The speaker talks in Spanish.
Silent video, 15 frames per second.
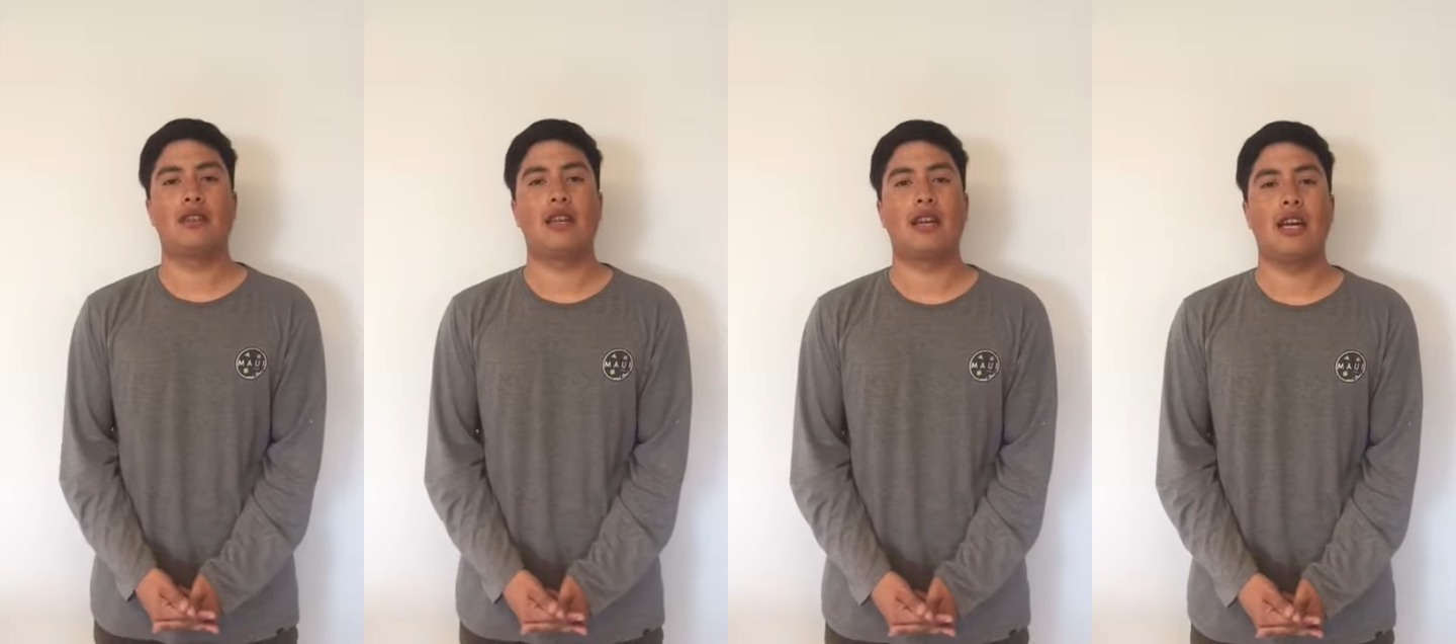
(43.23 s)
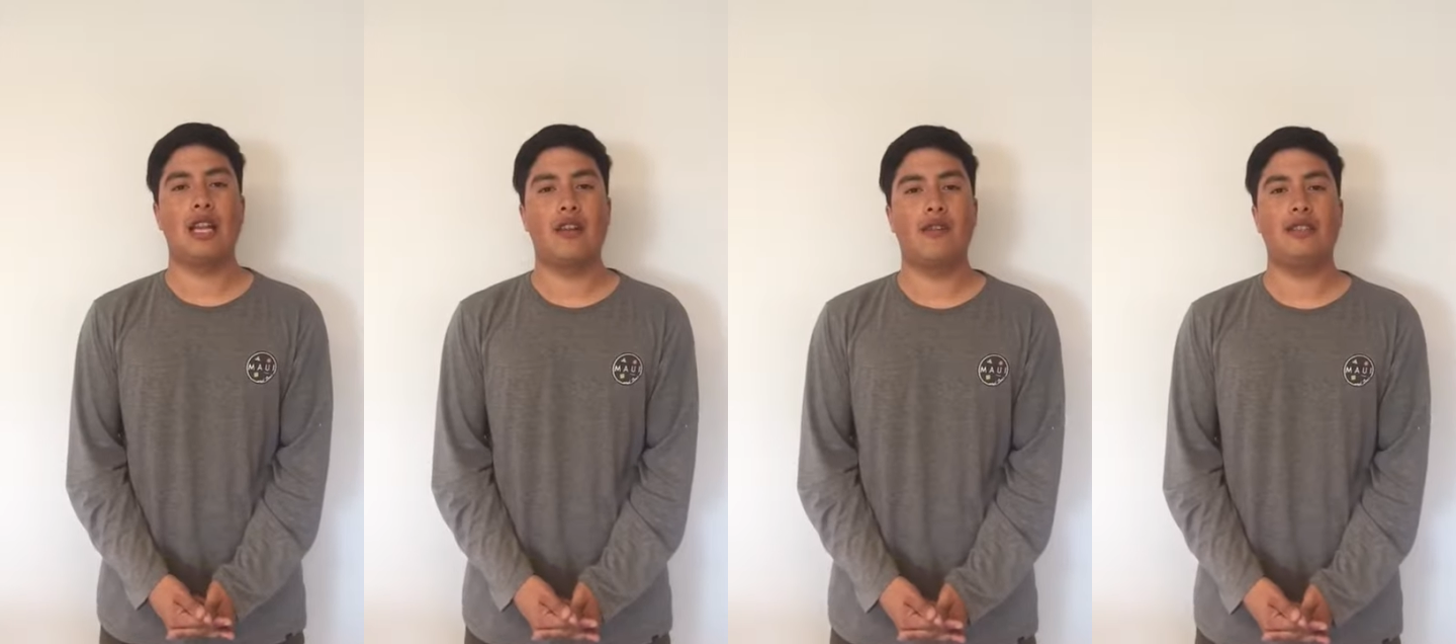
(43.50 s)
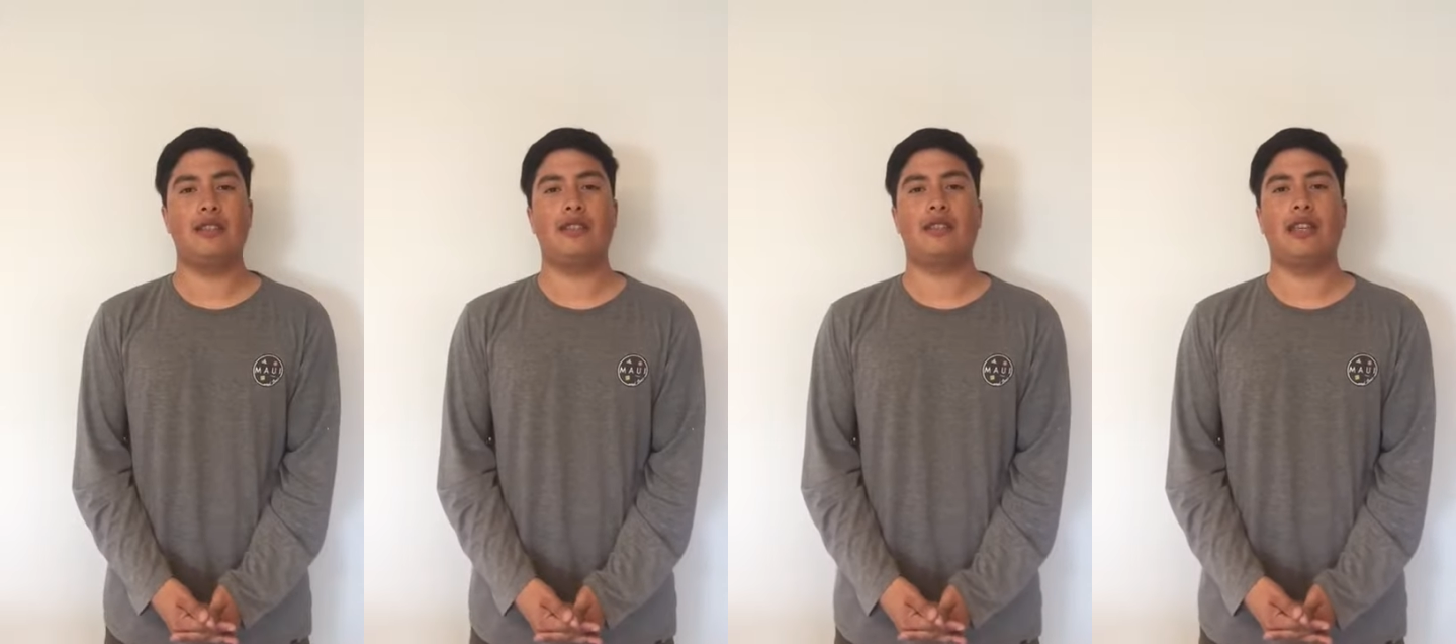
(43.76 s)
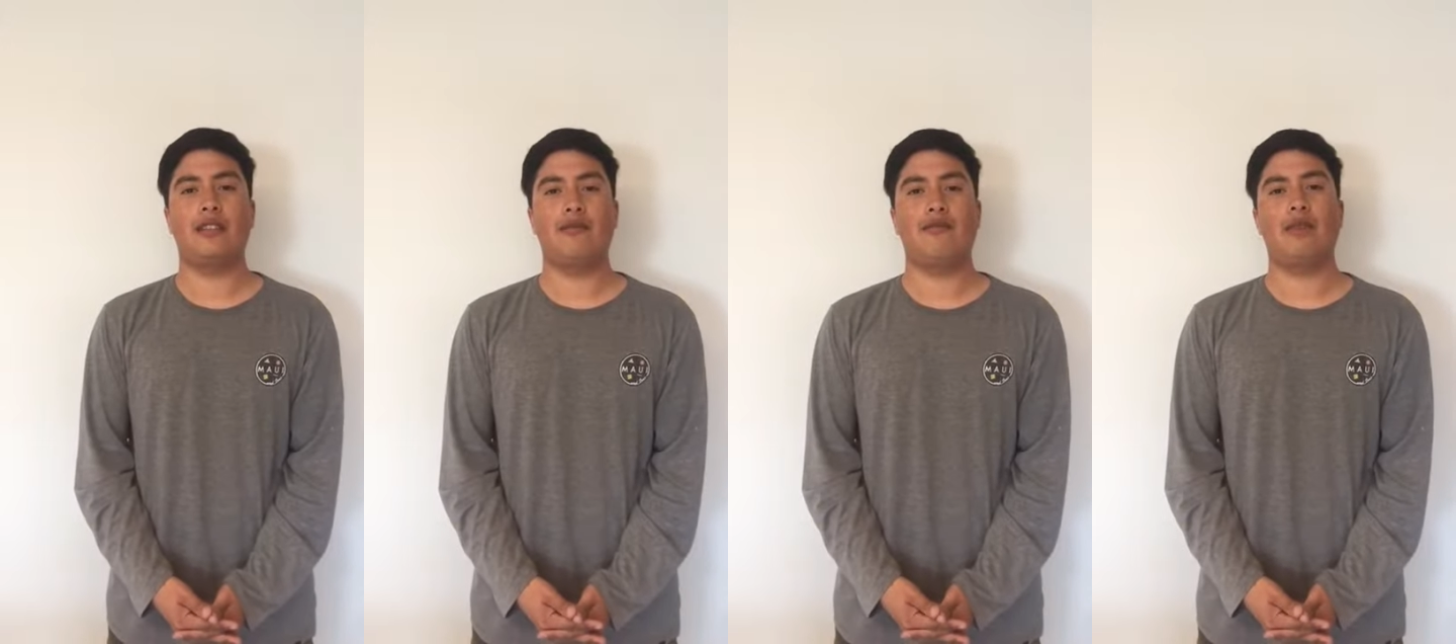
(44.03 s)
que cada vez se
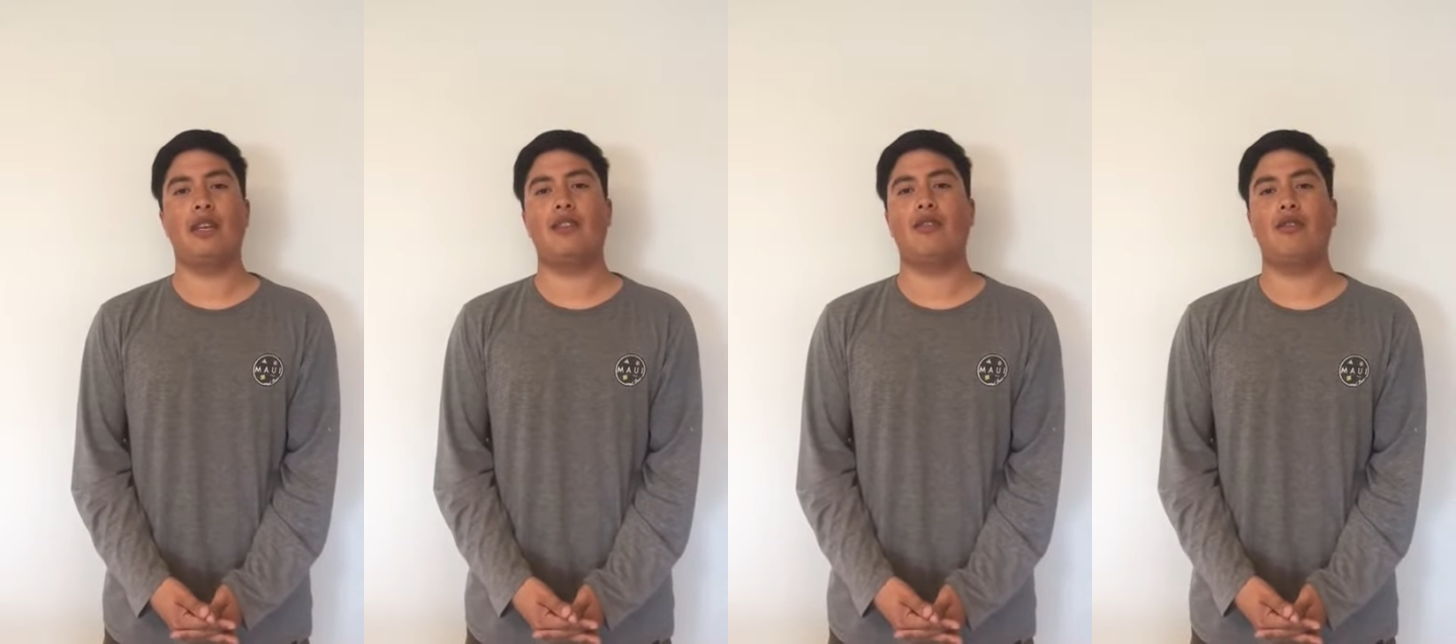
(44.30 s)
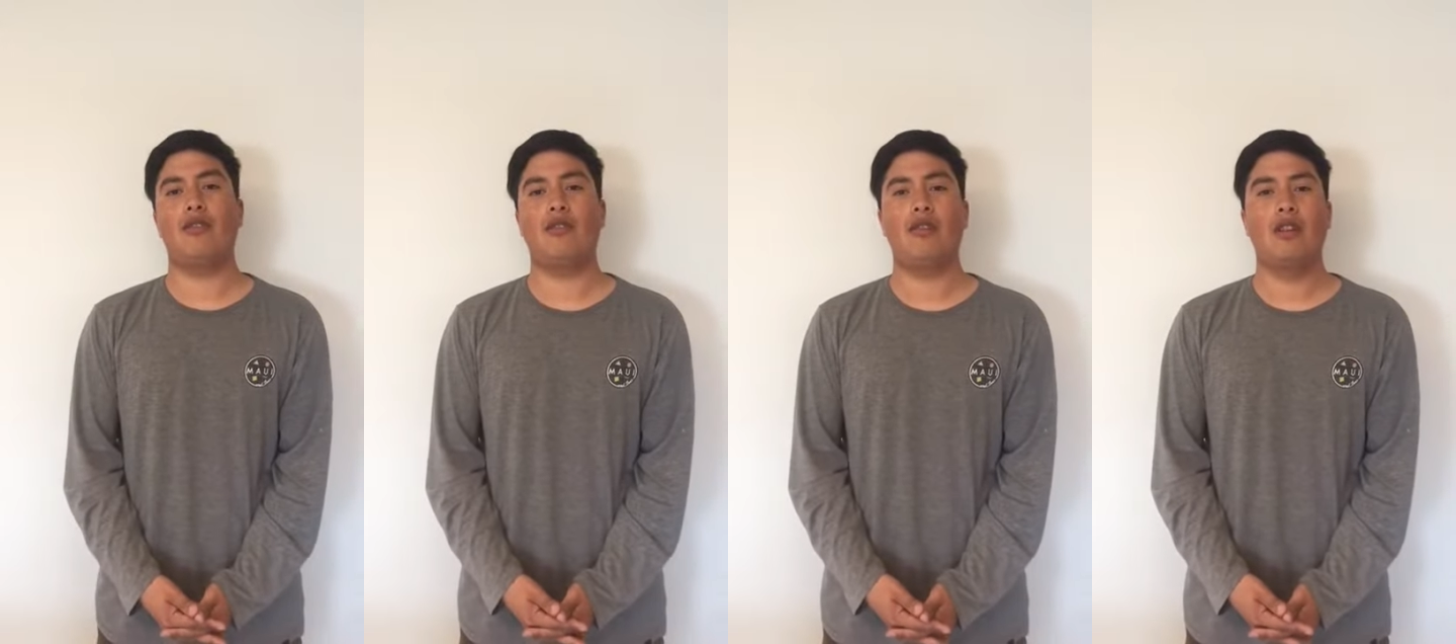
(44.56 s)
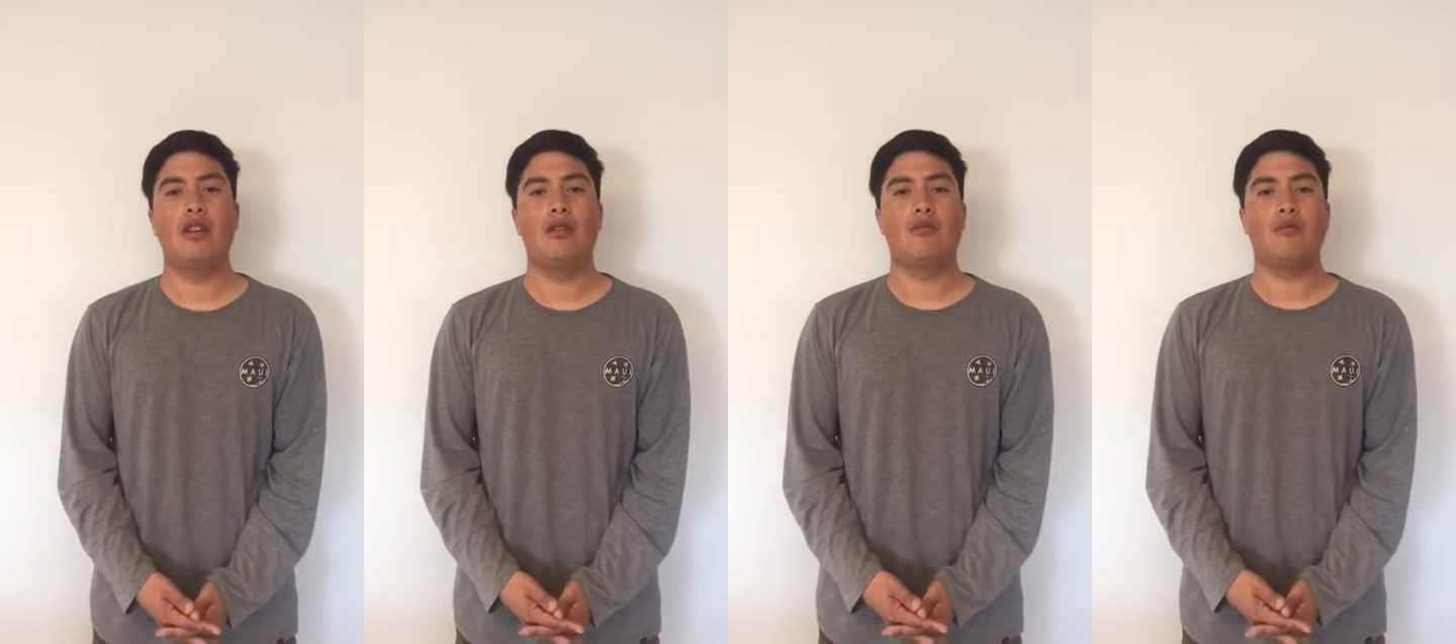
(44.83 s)
están viendo